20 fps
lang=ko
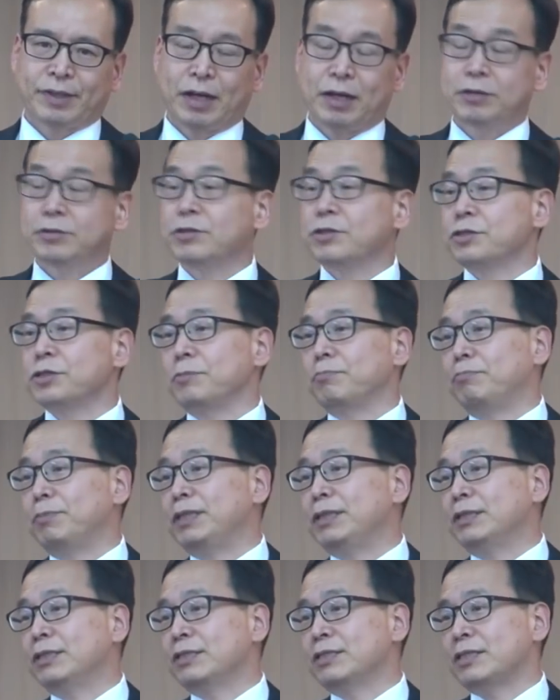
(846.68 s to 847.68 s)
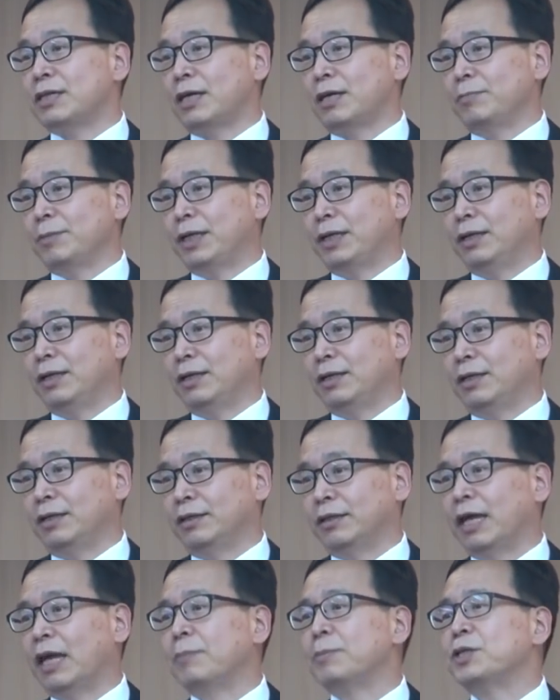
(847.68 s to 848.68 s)
그것은 믿는 사람의
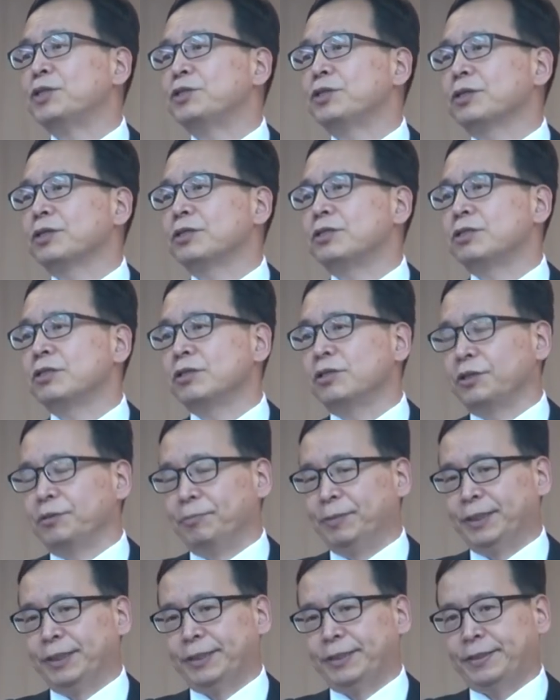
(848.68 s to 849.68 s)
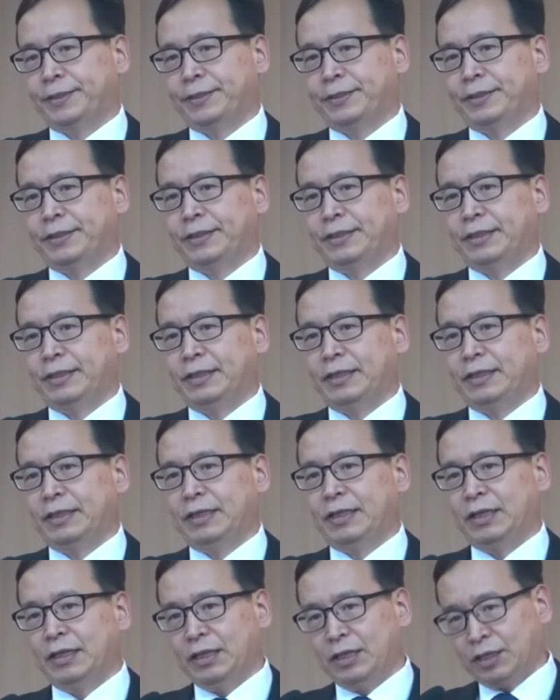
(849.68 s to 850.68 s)
내면적인 증거입니다.
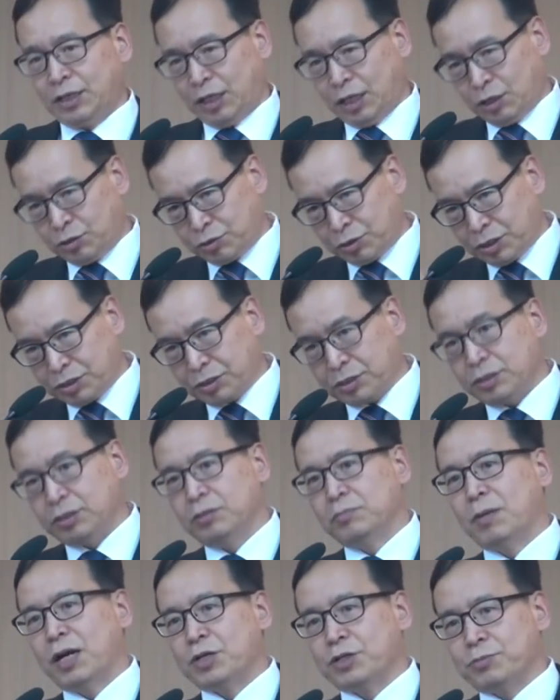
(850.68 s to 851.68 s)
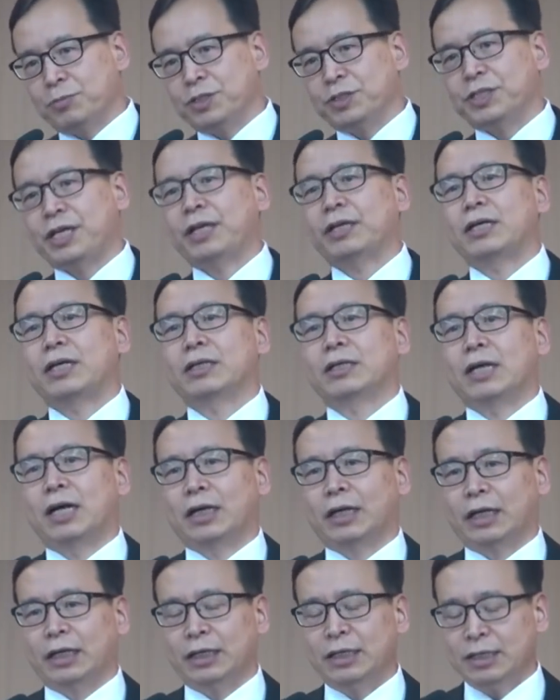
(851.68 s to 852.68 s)
계속해서 그 말씀을
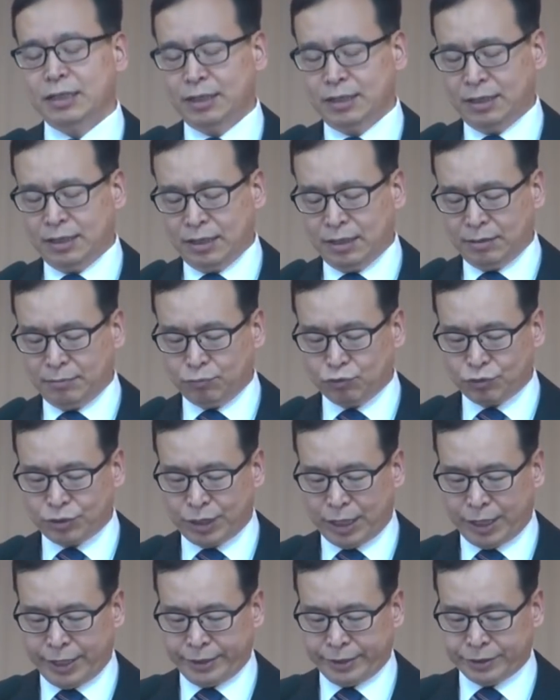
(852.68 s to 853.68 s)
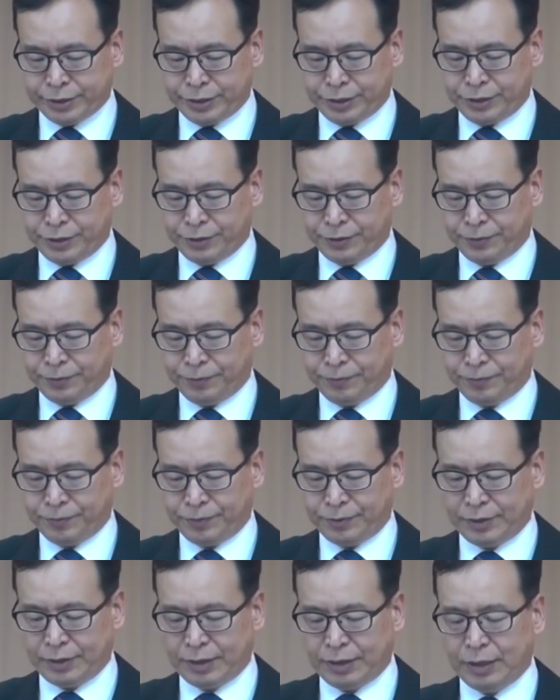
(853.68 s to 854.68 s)
생각나게 묵상하는 것이죠.
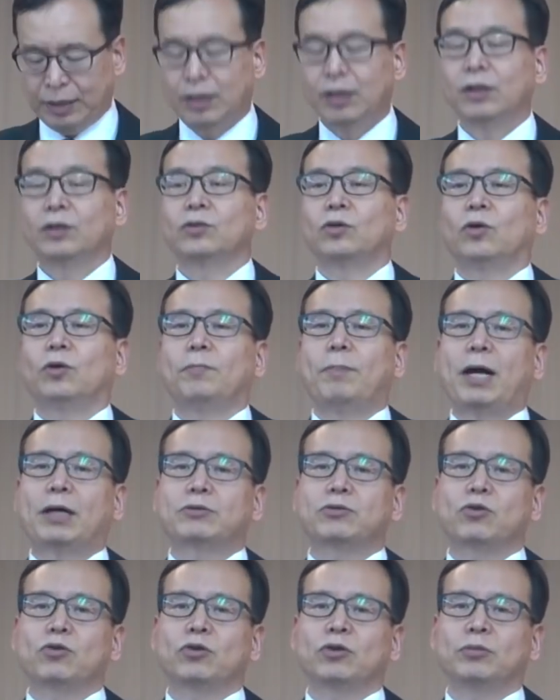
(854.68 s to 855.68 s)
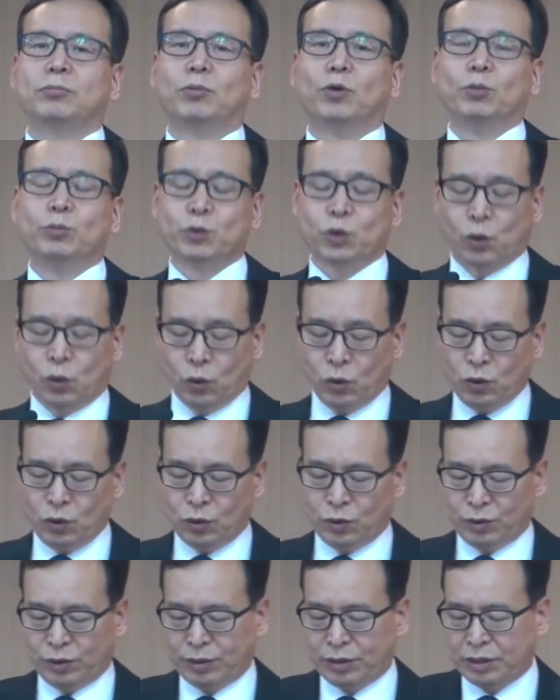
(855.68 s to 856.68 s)
또 밖으로는
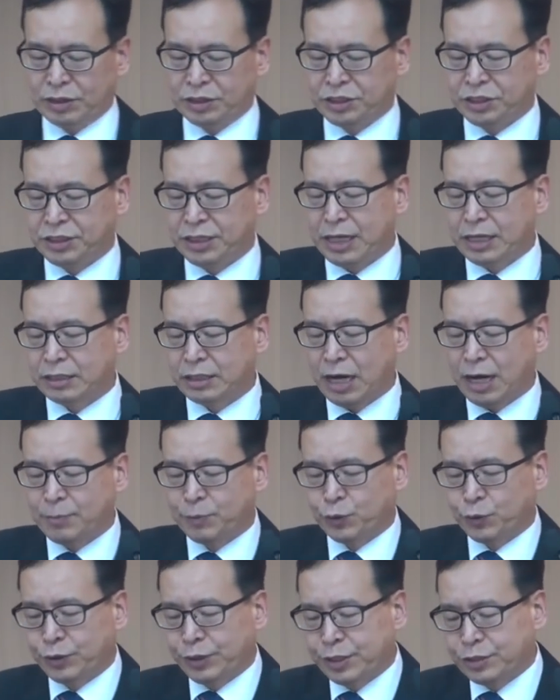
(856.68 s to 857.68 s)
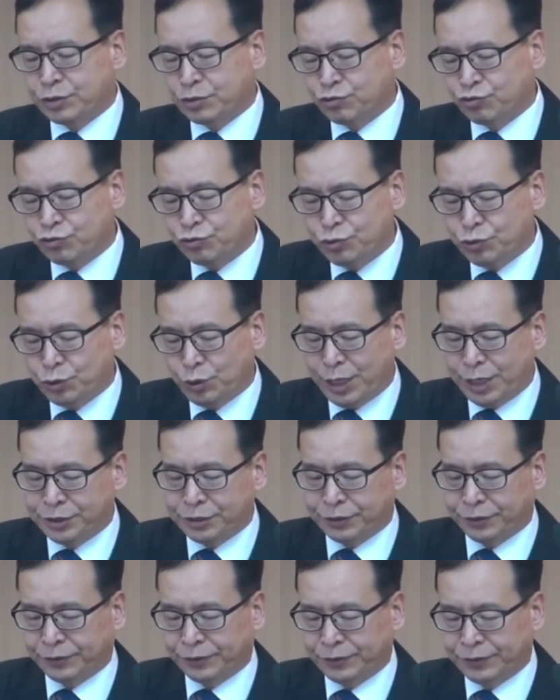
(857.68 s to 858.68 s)
몸으로 실행을 함으로 인해서
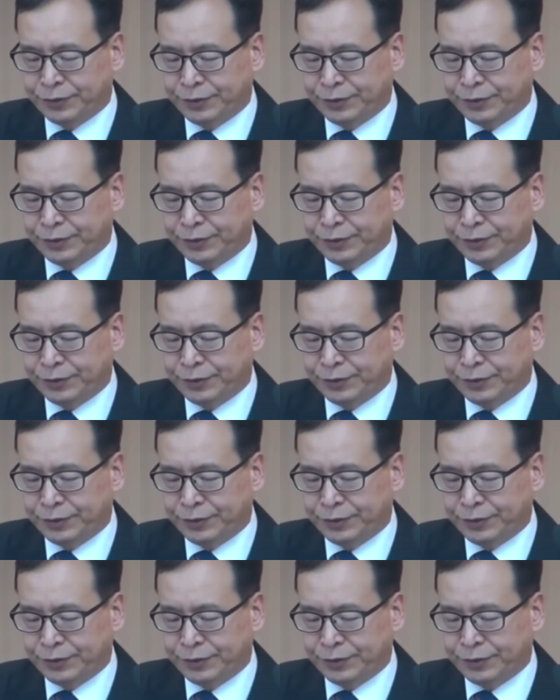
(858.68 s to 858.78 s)
순종하지